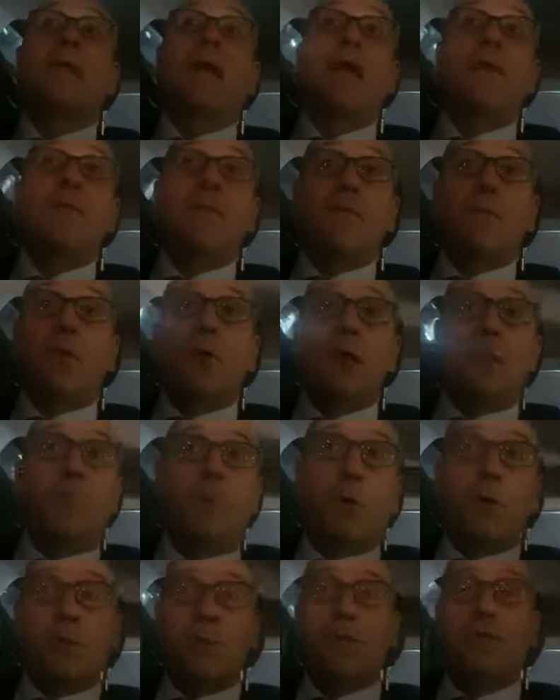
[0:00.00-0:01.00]
avevano
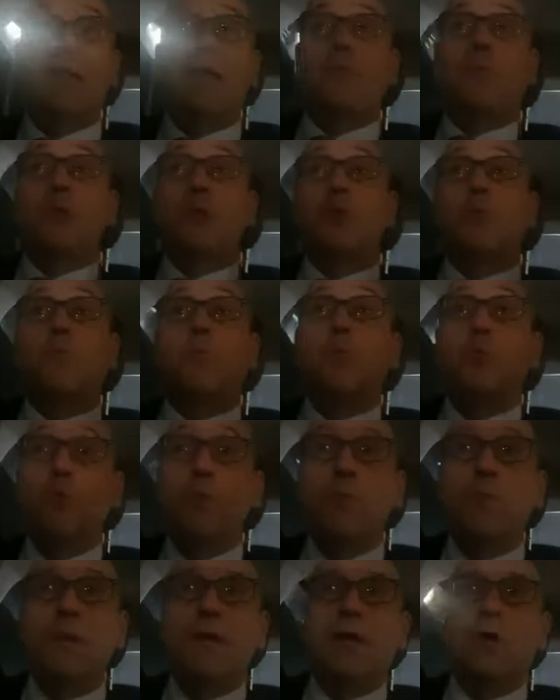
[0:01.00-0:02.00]
rapporti debito
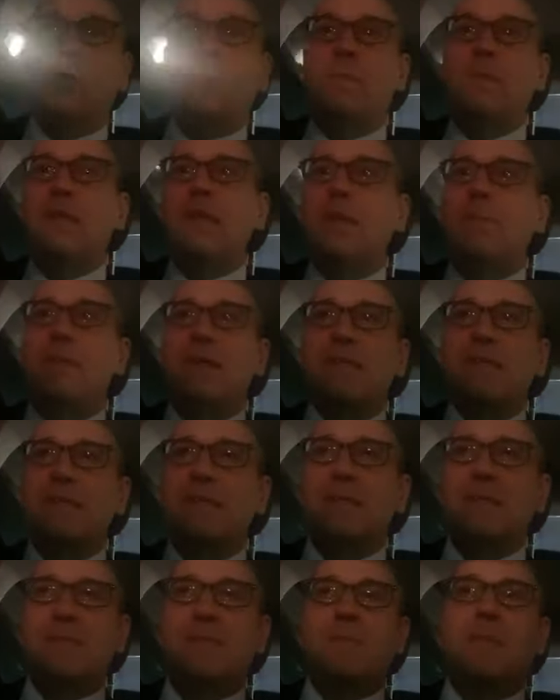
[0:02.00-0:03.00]
pubblico-PIL
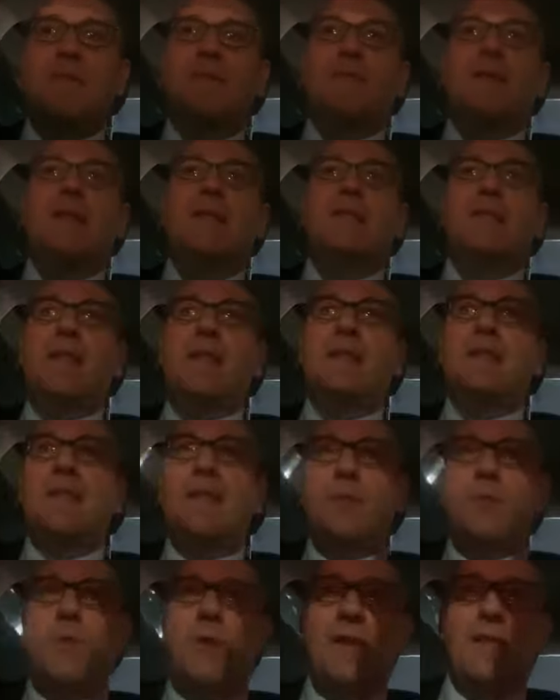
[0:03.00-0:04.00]
bassissimi, fra il 30 e il